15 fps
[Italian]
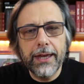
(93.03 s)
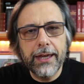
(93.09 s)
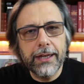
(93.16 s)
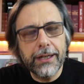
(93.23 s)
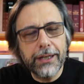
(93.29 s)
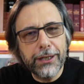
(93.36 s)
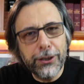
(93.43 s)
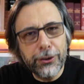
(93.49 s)

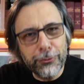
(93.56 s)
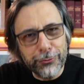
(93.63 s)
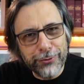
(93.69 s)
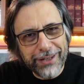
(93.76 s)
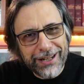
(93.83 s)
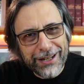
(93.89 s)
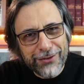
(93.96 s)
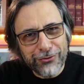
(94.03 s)

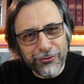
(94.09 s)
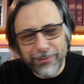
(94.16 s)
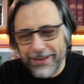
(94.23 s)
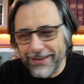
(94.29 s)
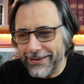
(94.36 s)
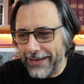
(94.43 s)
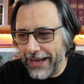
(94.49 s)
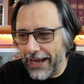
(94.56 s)
chiudere il suo
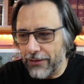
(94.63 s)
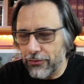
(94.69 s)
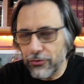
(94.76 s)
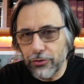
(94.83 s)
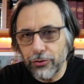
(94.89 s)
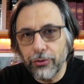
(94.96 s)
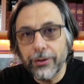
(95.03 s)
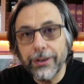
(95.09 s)

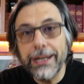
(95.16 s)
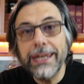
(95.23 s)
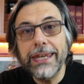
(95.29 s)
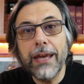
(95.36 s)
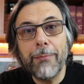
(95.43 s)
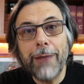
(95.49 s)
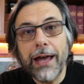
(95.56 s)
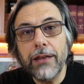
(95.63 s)
messaggio
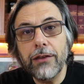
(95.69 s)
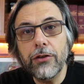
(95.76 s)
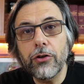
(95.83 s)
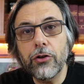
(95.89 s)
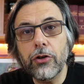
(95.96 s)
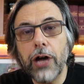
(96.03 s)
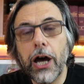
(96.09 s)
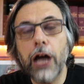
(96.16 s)

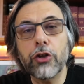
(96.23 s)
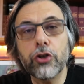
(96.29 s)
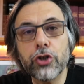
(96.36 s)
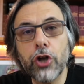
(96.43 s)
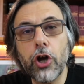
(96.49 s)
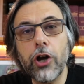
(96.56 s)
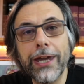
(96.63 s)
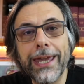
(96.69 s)
richiamando a
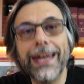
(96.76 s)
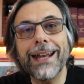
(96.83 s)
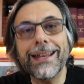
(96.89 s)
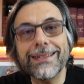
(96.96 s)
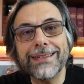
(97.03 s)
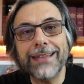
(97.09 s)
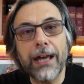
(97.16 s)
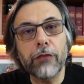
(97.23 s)
ciò che era
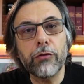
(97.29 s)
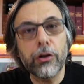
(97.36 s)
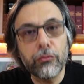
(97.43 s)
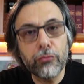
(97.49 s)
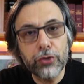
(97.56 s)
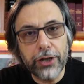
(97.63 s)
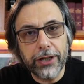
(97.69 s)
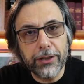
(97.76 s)
stato
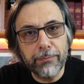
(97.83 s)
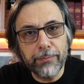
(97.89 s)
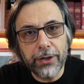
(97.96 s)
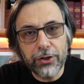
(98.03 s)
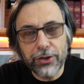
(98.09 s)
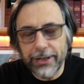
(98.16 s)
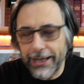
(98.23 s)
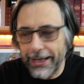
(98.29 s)
annunciato in
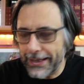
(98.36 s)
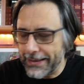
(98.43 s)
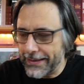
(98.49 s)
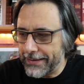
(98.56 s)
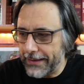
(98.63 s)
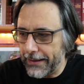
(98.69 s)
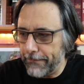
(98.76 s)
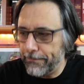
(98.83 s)

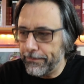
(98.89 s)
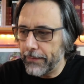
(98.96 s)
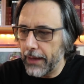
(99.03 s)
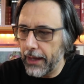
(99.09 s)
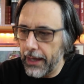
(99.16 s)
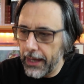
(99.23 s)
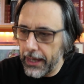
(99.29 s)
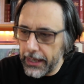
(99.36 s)
precedenza.
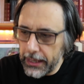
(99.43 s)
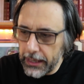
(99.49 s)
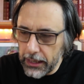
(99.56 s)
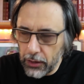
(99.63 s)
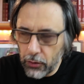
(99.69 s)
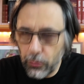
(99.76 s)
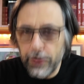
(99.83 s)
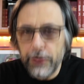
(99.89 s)

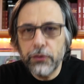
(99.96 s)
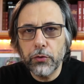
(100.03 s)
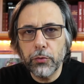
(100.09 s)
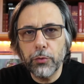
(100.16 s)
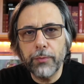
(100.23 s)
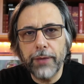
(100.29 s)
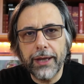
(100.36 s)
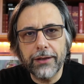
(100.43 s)
In questo
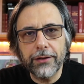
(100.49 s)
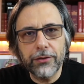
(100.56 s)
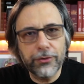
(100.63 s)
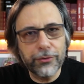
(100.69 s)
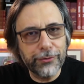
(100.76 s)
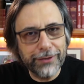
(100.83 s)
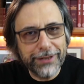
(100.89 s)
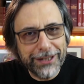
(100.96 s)

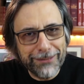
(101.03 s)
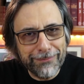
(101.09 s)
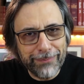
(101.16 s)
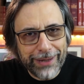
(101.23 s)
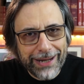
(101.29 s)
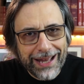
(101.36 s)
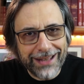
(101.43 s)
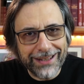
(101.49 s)
momento, in
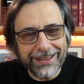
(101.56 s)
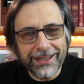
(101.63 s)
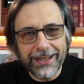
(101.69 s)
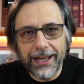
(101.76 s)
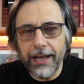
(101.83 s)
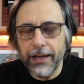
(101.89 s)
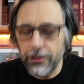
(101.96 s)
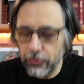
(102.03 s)

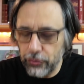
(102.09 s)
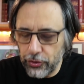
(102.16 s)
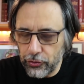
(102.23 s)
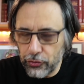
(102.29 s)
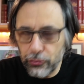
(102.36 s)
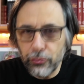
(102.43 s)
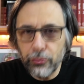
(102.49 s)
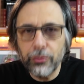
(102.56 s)
pratica,
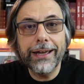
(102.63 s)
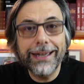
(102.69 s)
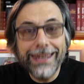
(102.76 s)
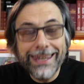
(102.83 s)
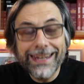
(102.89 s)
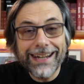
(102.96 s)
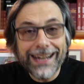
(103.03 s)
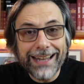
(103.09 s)
Gesù
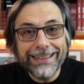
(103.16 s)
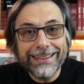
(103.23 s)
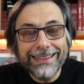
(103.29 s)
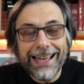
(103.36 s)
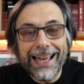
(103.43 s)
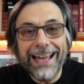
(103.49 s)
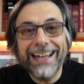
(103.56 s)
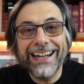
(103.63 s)
in
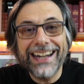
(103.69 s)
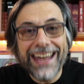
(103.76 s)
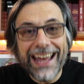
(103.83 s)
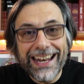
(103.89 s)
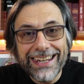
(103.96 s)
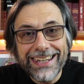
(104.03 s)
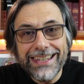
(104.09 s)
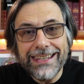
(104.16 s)
realtà
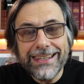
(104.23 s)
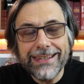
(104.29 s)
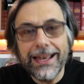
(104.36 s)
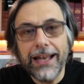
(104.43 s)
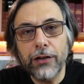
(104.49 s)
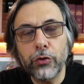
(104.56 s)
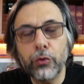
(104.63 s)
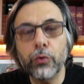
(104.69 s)

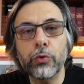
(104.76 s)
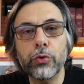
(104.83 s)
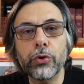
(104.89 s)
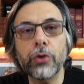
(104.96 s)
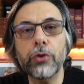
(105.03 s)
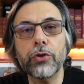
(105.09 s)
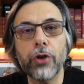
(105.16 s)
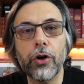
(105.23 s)
realizza
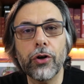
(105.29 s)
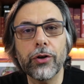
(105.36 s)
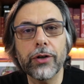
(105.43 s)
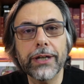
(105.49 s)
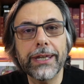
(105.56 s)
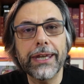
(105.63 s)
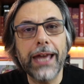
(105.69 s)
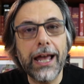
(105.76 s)
tutto ciò
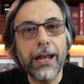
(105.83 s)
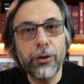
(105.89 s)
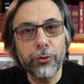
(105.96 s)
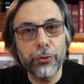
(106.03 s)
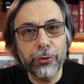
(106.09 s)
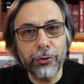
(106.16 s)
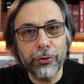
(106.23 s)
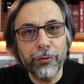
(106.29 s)
che ha
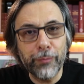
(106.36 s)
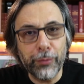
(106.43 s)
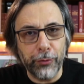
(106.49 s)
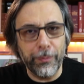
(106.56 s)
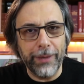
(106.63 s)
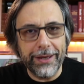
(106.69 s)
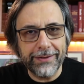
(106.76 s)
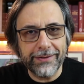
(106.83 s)
loro
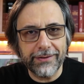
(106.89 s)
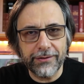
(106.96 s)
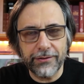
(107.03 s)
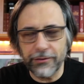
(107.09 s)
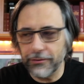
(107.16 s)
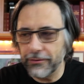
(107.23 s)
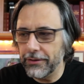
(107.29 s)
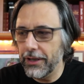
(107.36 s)

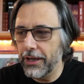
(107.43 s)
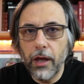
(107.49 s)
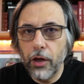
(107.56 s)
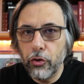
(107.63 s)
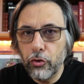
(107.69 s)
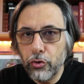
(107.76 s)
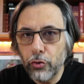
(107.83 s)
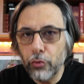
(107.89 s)
promesso.
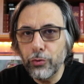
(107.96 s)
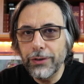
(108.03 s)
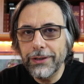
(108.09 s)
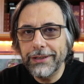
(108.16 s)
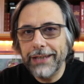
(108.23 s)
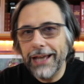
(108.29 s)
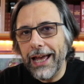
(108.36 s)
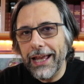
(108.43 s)

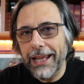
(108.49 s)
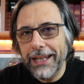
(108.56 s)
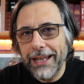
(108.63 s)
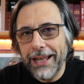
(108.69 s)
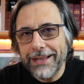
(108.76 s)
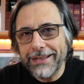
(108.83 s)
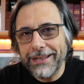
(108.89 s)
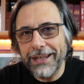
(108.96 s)
Giunta
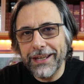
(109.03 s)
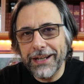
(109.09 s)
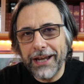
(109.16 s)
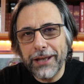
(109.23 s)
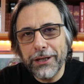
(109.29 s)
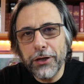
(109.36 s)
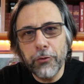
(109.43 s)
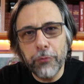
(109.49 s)
la
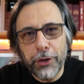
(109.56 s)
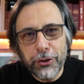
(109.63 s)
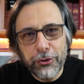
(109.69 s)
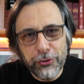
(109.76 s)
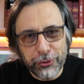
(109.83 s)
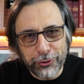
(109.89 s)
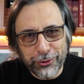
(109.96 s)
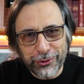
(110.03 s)
sera di quel
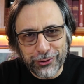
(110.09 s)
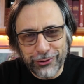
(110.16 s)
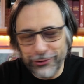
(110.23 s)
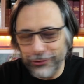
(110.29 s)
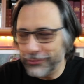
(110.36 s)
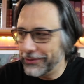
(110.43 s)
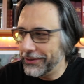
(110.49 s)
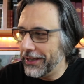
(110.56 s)

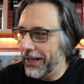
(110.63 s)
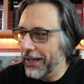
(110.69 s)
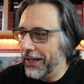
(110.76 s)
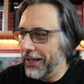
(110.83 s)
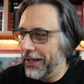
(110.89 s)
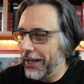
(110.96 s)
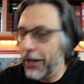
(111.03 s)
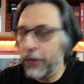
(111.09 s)
giorno.
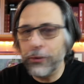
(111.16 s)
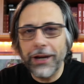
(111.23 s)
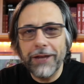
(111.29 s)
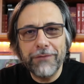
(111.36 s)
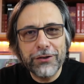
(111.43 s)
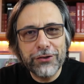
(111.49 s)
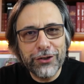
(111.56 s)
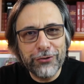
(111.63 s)
Allora, il
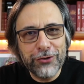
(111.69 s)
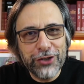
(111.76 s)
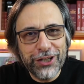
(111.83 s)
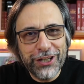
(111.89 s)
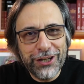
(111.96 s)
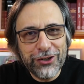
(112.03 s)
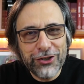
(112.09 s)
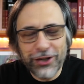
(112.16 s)
Vangelo ci
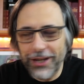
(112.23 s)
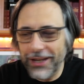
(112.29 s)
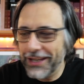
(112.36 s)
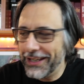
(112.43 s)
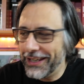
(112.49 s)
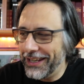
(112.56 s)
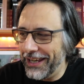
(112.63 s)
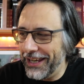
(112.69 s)

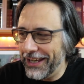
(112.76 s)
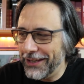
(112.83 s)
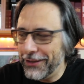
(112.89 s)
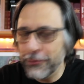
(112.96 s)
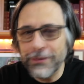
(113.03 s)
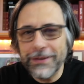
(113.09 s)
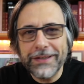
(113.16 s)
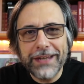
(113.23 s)
dice che
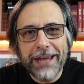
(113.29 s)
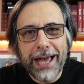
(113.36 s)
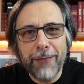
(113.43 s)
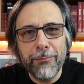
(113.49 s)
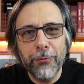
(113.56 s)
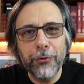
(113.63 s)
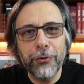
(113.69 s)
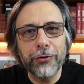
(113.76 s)
non
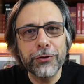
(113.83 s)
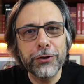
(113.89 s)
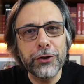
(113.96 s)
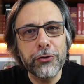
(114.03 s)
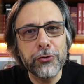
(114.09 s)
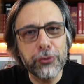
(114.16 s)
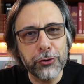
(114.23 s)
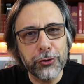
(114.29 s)
siamo
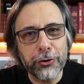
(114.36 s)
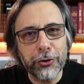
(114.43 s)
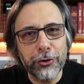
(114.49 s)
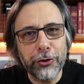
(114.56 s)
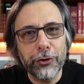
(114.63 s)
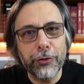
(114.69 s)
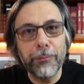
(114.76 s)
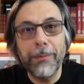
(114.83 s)
di
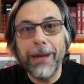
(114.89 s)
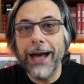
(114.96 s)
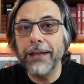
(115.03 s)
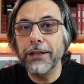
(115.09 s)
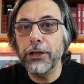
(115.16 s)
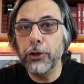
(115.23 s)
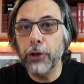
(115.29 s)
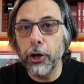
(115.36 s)
giorno, ma
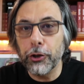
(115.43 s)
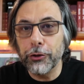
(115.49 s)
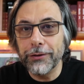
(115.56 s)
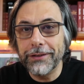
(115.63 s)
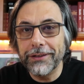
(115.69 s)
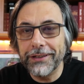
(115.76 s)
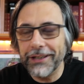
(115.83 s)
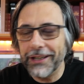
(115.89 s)
di
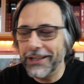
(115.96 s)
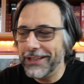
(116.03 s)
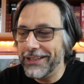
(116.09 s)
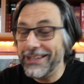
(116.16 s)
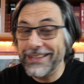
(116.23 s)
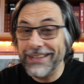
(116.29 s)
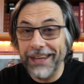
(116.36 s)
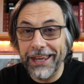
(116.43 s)
notte,
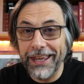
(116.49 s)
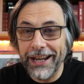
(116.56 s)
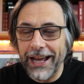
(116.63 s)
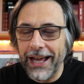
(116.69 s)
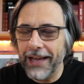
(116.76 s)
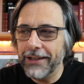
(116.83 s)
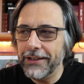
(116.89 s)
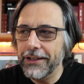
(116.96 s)
di
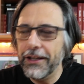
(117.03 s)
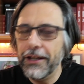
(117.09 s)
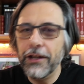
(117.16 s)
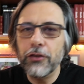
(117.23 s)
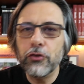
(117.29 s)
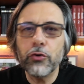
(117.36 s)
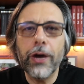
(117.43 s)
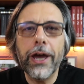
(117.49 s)
sera,
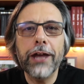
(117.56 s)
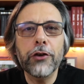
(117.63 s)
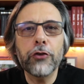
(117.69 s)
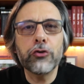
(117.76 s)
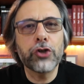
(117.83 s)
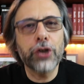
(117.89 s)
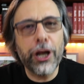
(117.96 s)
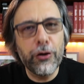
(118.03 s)
cioè
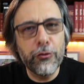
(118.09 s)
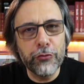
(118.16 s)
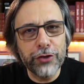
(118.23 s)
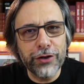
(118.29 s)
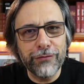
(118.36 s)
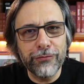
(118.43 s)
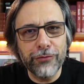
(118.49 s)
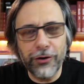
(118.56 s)
non c'è
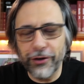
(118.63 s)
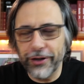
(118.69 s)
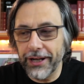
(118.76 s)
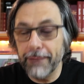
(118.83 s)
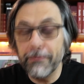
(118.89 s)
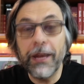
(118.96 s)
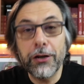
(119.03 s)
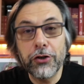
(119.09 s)
luce
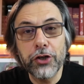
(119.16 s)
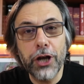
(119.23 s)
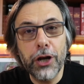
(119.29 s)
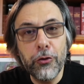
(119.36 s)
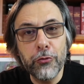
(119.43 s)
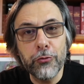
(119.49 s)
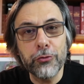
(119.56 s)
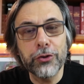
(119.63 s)
fuori, ma c'è
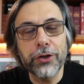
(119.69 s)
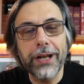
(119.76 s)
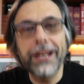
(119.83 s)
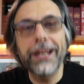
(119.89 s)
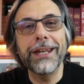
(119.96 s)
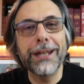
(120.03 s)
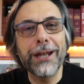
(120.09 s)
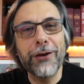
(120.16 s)
luce
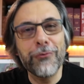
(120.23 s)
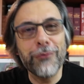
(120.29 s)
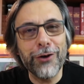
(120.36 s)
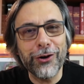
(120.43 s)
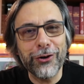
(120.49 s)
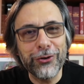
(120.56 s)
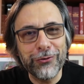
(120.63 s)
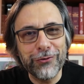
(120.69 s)
lì nel
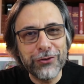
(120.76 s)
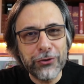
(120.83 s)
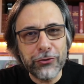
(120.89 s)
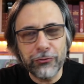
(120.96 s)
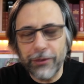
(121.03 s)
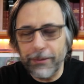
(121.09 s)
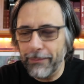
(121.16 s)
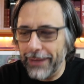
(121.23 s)
luogo dove
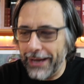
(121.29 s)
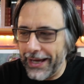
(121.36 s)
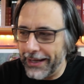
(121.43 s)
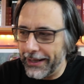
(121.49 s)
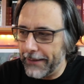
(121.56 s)
Gesù appare.